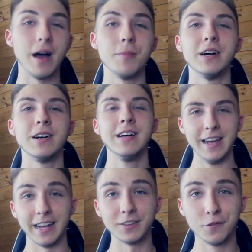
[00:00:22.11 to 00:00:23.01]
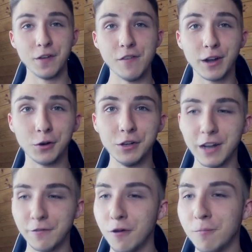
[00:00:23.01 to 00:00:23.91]
Aber ich hatte auf jeden Fall Gründe
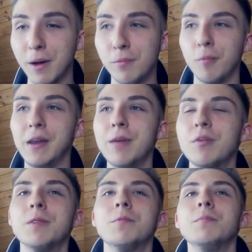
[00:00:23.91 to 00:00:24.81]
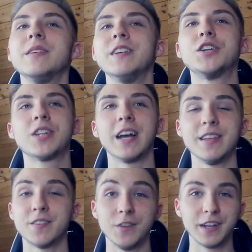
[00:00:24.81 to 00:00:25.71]
dafür, ein paar Probleme, ein bisschen
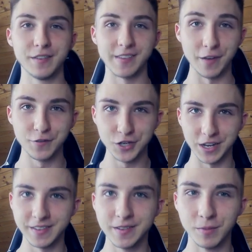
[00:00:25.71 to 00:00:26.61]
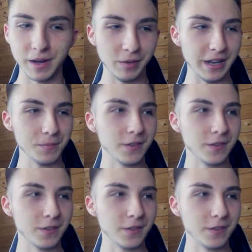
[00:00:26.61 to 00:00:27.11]
Stress, wirklich sehr viel Stress in meinem Leben.